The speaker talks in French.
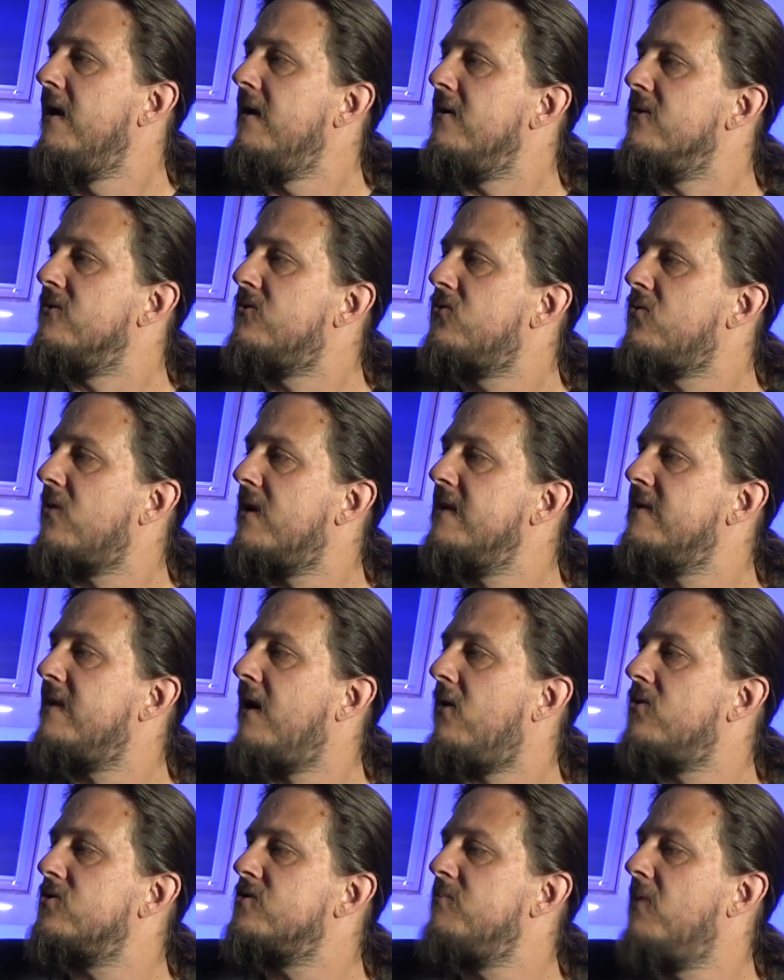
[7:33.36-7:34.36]
Euh, sur les
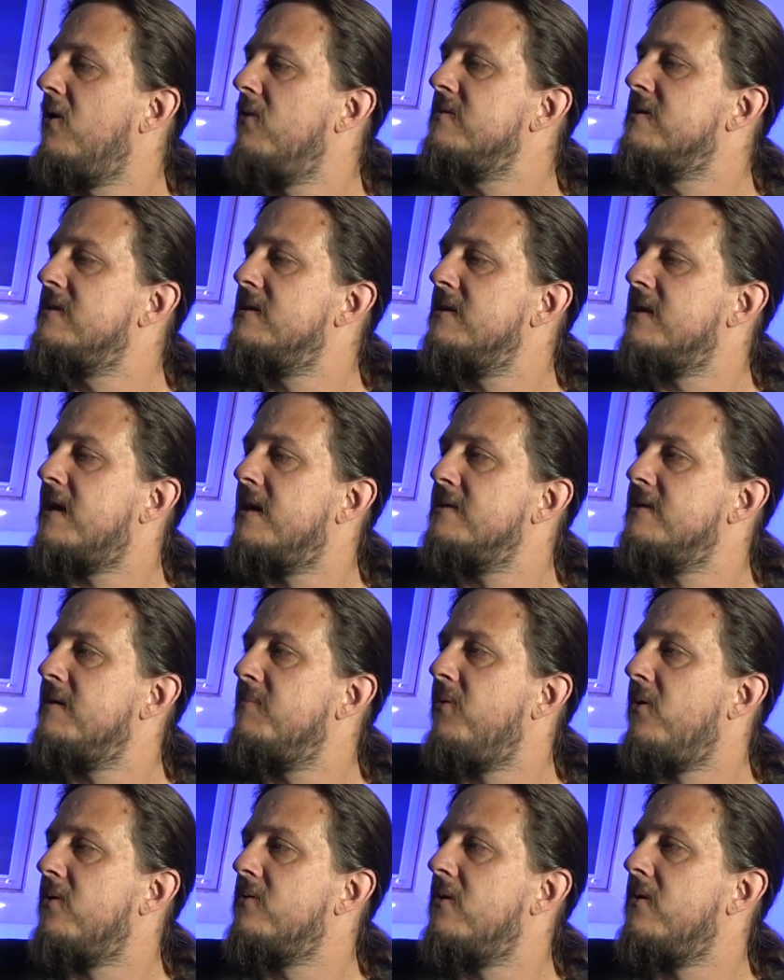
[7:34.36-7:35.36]
arrangements aussi, très
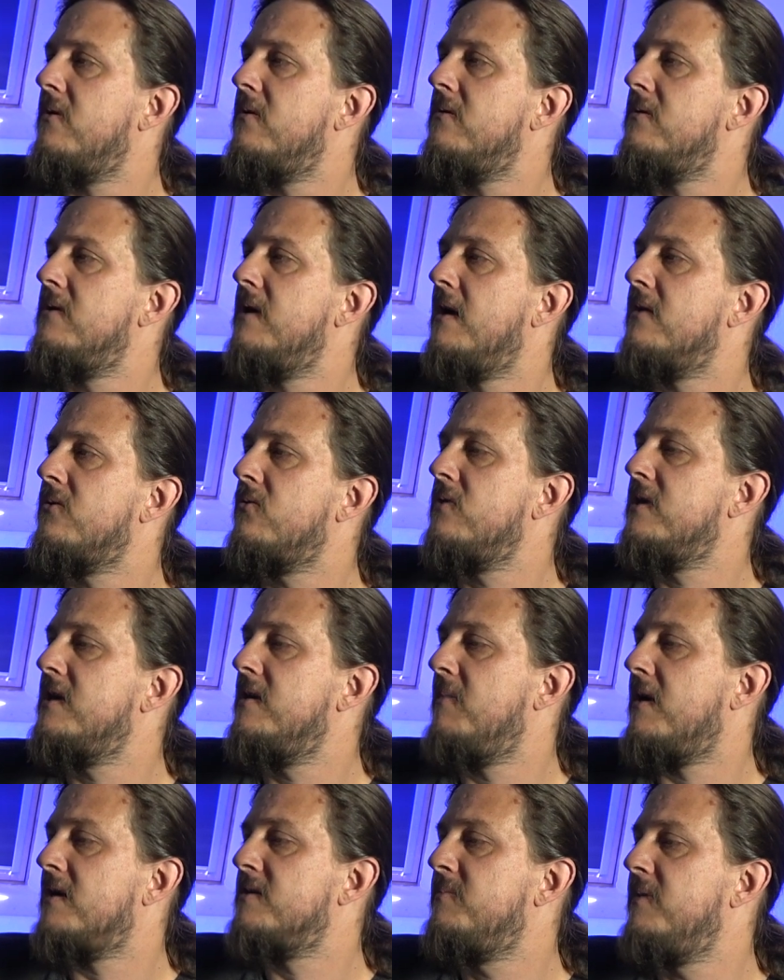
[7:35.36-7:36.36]
important, il y a un truc qui
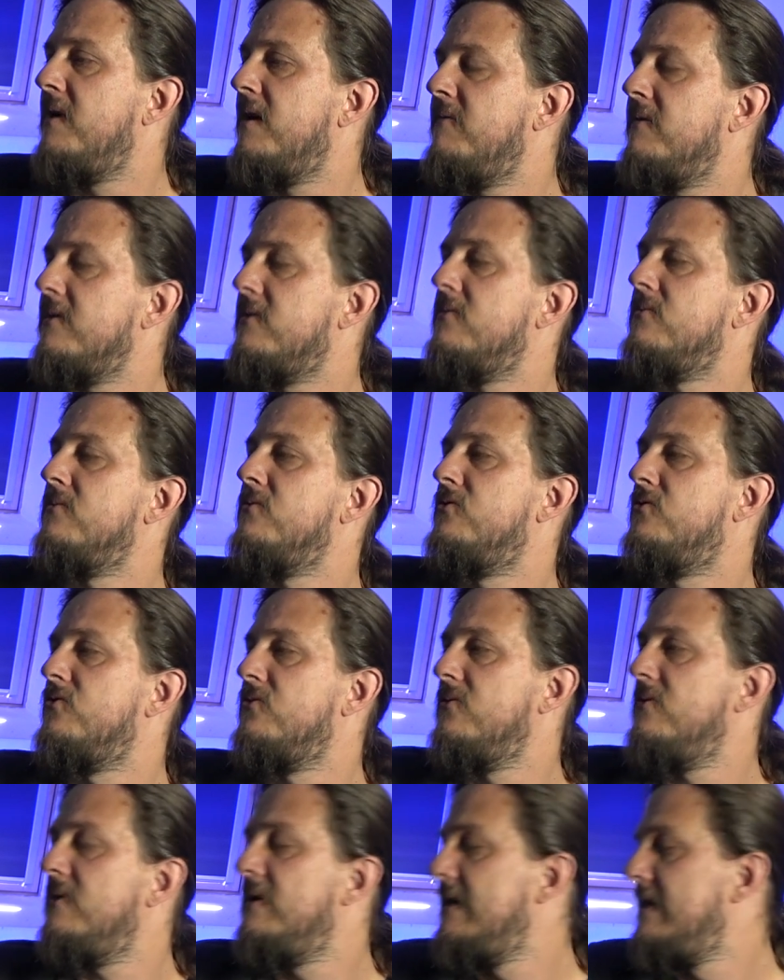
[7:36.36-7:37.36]
marche bien avec euh,
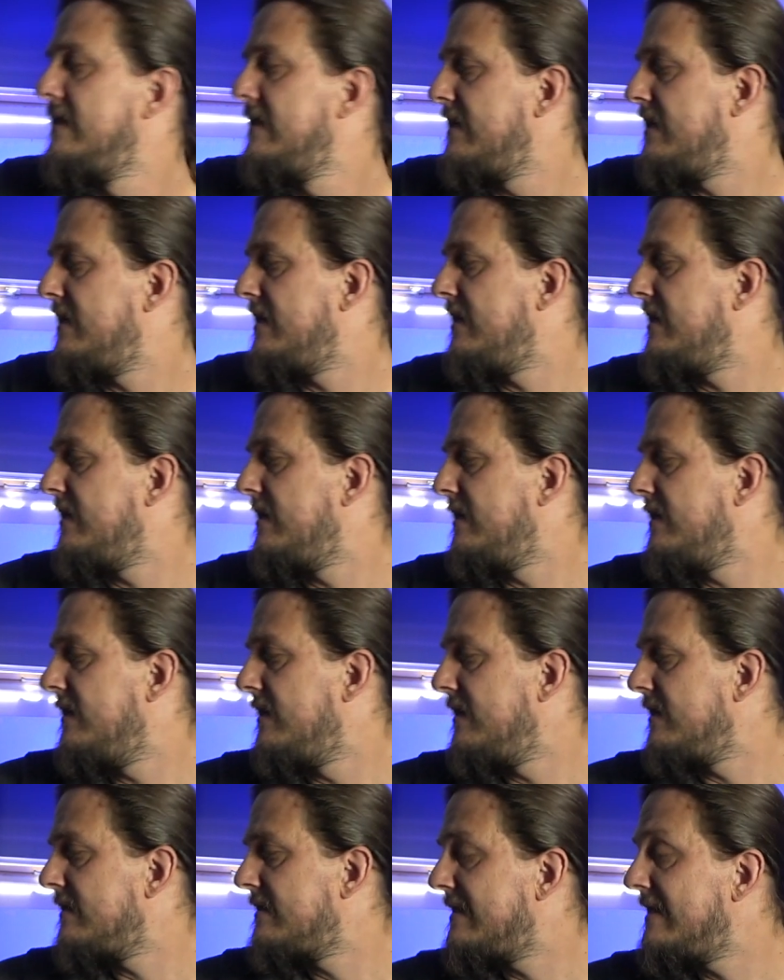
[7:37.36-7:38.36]
Joe,
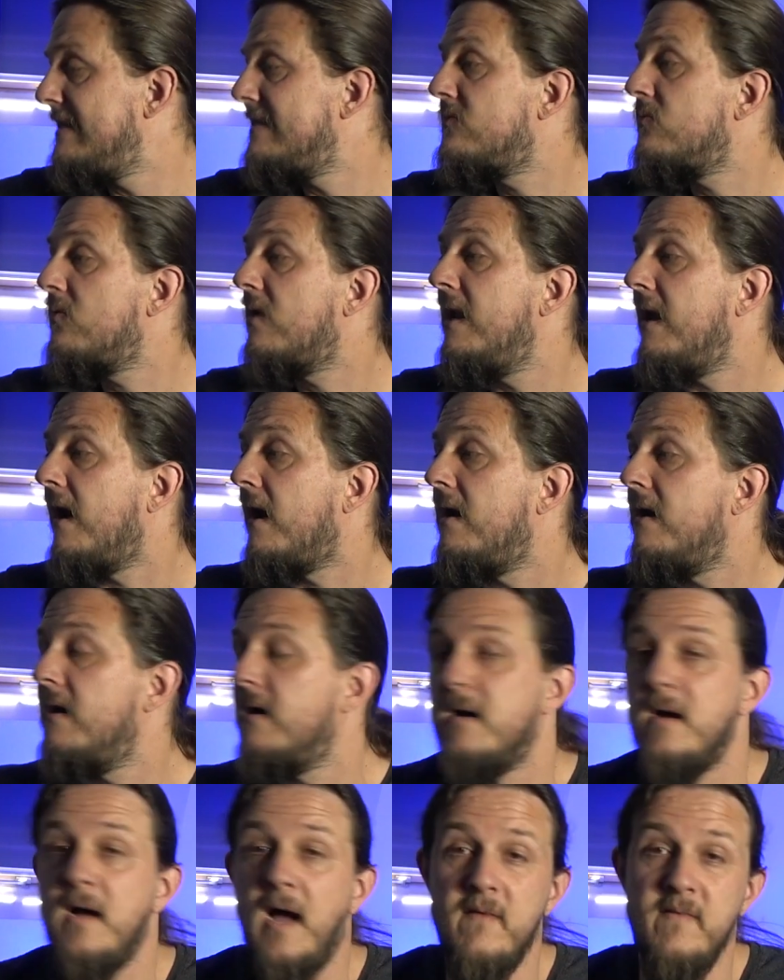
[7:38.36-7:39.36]
c'est les sons clairs,
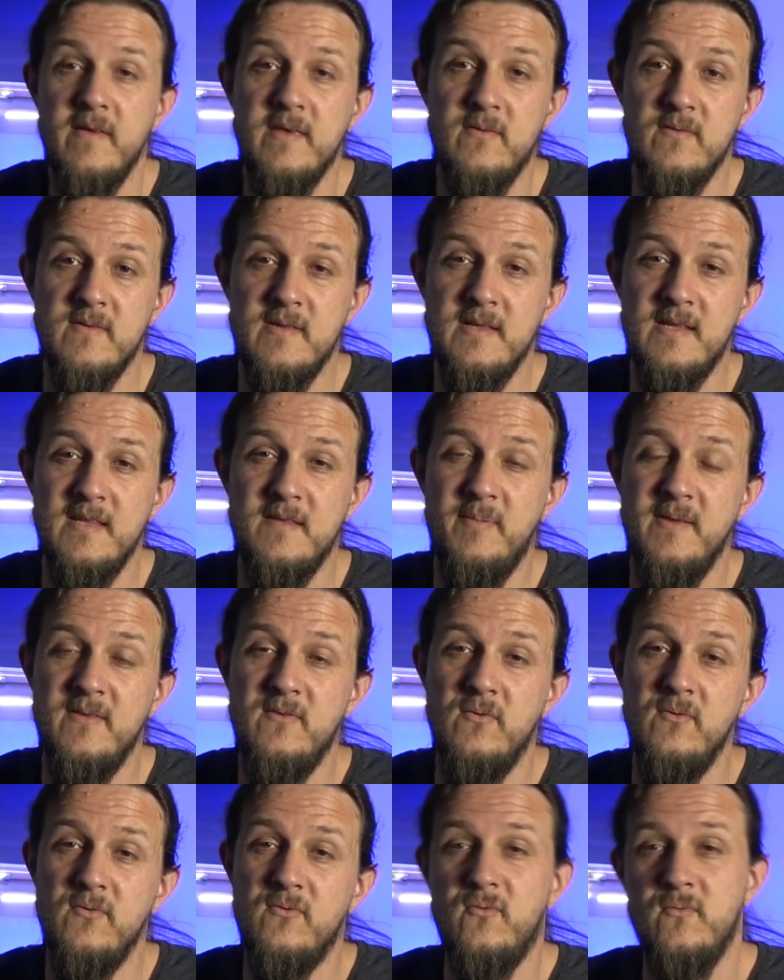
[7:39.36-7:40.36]
avec cette espèce
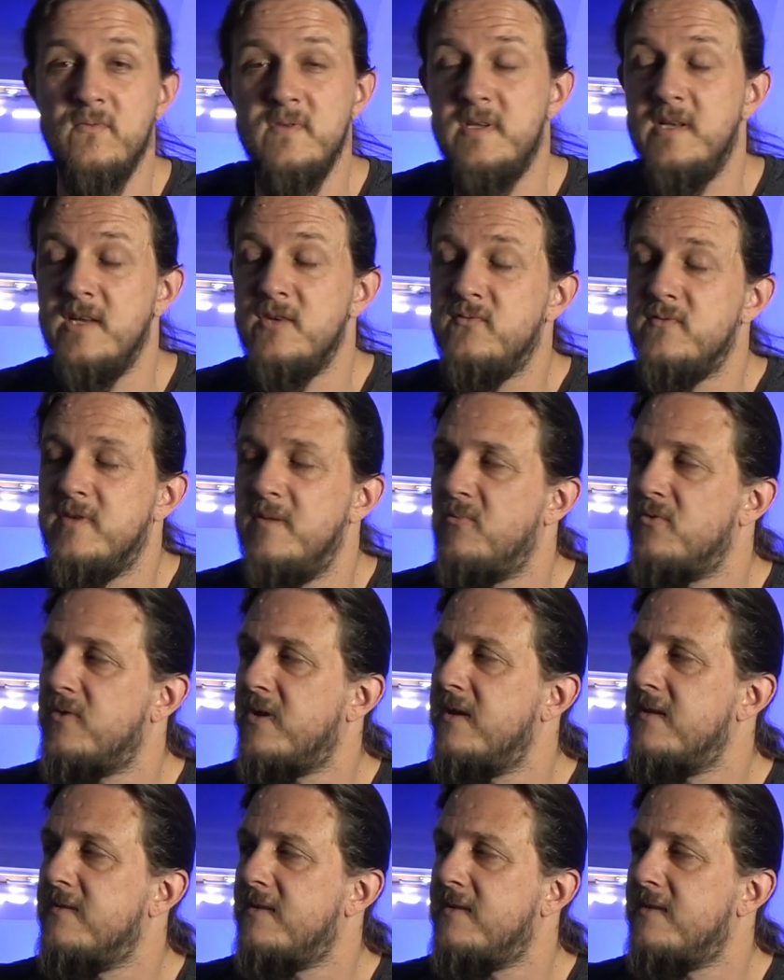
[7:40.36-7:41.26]
de son delay que je vous ai montré.